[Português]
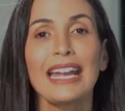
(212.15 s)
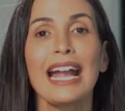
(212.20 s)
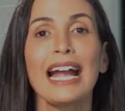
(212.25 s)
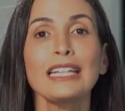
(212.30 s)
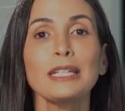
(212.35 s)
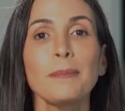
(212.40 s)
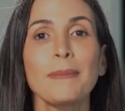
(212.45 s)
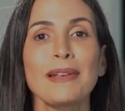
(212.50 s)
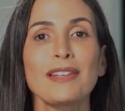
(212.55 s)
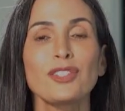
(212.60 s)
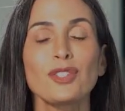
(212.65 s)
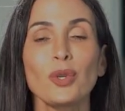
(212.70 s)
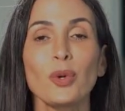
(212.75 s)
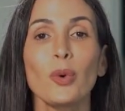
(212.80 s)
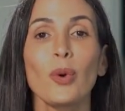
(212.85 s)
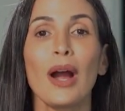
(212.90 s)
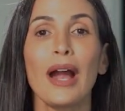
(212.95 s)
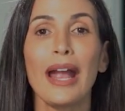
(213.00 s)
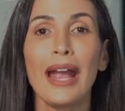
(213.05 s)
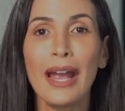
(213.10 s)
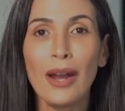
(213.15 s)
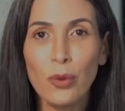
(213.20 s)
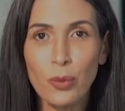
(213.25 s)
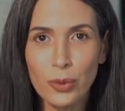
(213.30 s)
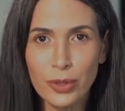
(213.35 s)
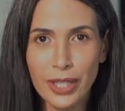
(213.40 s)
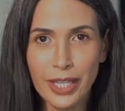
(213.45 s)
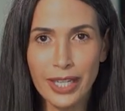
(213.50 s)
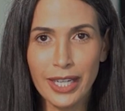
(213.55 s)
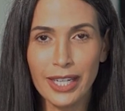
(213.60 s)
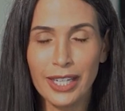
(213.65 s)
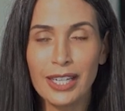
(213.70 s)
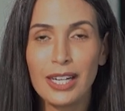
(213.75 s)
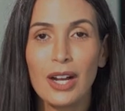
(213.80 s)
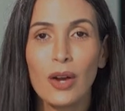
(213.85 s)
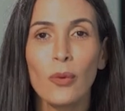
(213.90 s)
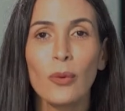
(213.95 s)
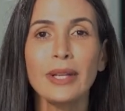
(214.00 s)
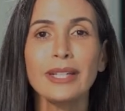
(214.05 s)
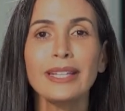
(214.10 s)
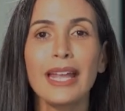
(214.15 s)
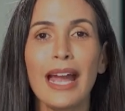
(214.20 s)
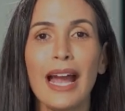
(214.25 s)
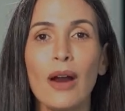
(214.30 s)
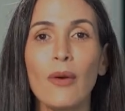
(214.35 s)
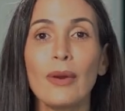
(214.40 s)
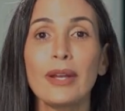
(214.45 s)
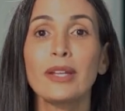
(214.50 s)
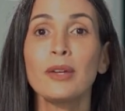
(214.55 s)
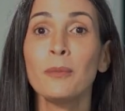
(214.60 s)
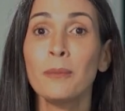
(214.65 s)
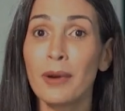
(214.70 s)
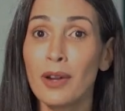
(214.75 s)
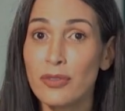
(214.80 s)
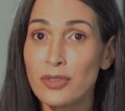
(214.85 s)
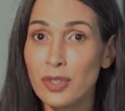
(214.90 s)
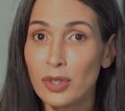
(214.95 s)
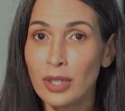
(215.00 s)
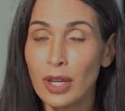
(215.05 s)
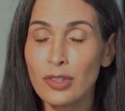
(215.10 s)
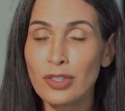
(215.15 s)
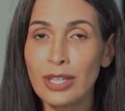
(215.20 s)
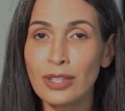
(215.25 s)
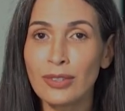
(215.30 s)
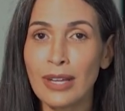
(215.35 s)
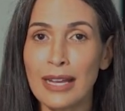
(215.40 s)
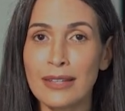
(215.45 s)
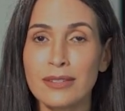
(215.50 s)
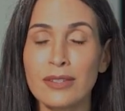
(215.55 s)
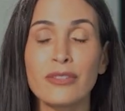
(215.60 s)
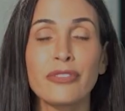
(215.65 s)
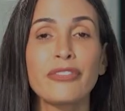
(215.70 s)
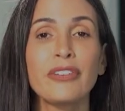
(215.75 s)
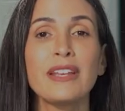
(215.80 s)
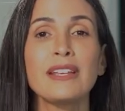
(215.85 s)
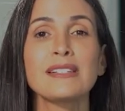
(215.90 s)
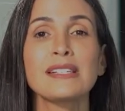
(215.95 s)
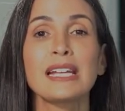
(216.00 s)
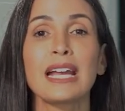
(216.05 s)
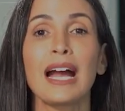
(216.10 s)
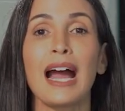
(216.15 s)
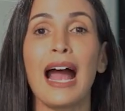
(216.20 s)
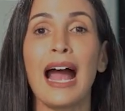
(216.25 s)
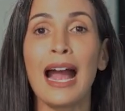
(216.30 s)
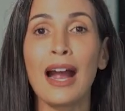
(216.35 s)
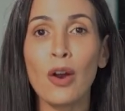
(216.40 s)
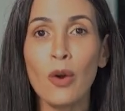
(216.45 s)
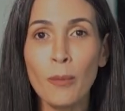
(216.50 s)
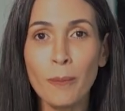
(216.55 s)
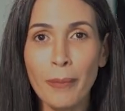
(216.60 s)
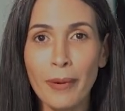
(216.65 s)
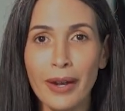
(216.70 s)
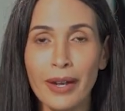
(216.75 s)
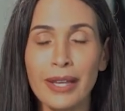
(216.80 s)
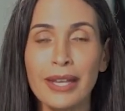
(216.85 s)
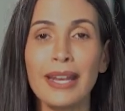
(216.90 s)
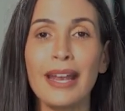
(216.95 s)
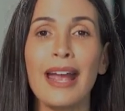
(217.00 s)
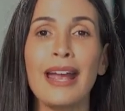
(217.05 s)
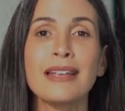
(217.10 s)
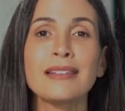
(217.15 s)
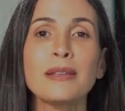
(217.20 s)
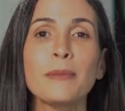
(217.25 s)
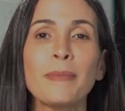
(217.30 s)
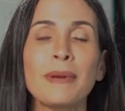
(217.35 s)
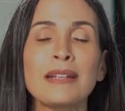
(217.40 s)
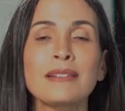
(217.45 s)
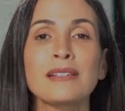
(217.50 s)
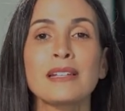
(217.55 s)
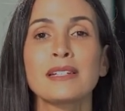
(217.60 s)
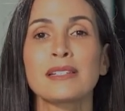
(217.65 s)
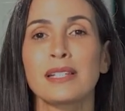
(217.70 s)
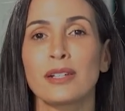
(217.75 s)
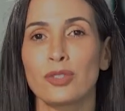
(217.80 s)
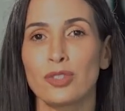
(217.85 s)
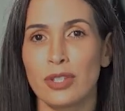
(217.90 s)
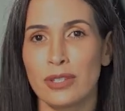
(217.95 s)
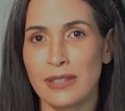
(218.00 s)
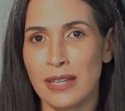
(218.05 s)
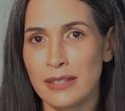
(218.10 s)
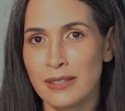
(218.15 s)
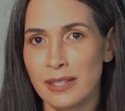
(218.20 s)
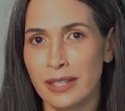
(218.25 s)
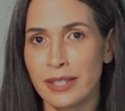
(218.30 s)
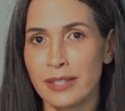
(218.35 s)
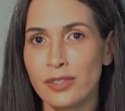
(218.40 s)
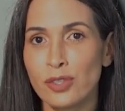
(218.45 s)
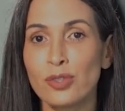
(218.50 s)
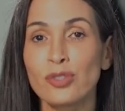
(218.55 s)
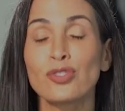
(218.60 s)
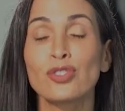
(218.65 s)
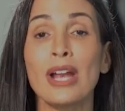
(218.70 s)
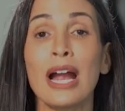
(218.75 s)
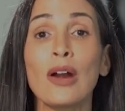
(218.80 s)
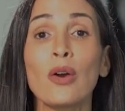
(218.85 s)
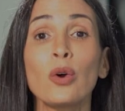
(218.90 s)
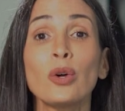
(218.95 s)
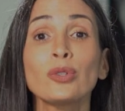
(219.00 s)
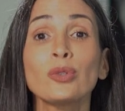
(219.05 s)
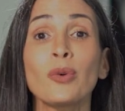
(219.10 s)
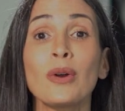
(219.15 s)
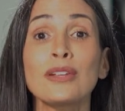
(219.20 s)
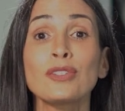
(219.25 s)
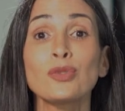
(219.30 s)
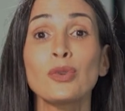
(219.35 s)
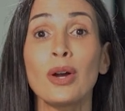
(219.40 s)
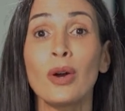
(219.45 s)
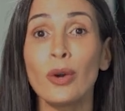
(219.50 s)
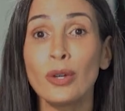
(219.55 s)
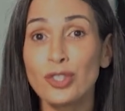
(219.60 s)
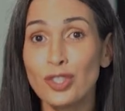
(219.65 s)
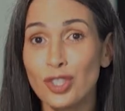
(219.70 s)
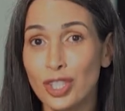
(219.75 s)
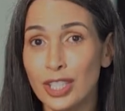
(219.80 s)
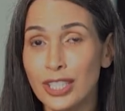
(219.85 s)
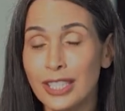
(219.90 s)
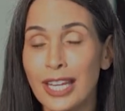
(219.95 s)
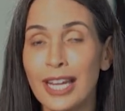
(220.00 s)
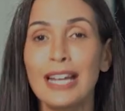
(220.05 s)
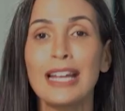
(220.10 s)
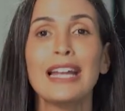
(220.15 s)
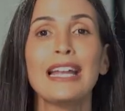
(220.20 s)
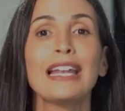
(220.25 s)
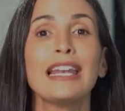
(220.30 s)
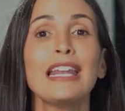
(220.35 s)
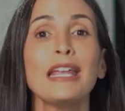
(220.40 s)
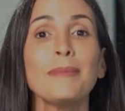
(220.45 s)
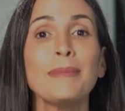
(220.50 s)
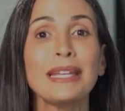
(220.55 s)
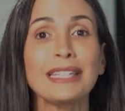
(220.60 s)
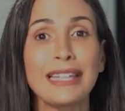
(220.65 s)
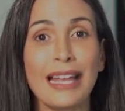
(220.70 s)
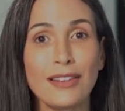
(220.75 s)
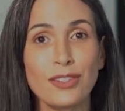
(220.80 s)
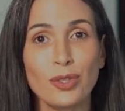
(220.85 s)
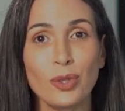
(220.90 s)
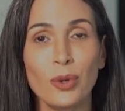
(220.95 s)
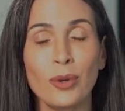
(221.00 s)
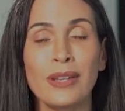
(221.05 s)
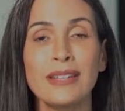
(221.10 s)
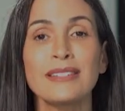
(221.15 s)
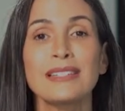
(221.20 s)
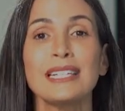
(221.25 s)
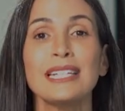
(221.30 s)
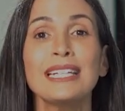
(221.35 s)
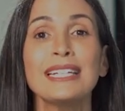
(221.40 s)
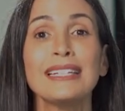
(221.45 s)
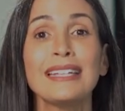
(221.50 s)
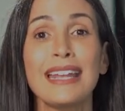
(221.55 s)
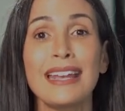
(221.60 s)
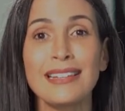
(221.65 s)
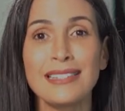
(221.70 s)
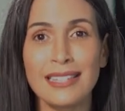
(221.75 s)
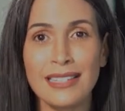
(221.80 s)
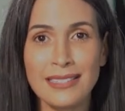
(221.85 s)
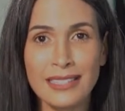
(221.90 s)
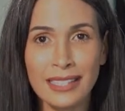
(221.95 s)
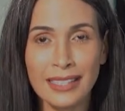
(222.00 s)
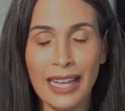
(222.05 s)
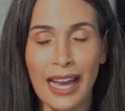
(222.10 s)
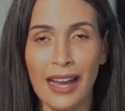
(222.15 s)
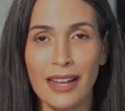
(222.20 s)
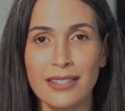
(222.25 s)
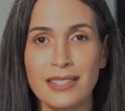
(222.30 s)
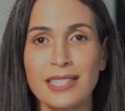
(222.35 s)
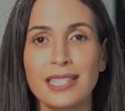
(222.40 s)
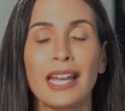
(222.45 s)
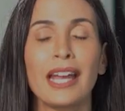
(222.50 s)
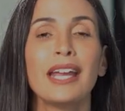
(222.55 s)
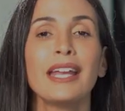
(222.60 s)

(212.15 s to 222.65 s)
Cada pessoa é única. O ideal é que um profissional de educação física acompanhe essa prescrição de exercícios de acordo com a sua rotina, limitações e necessidades.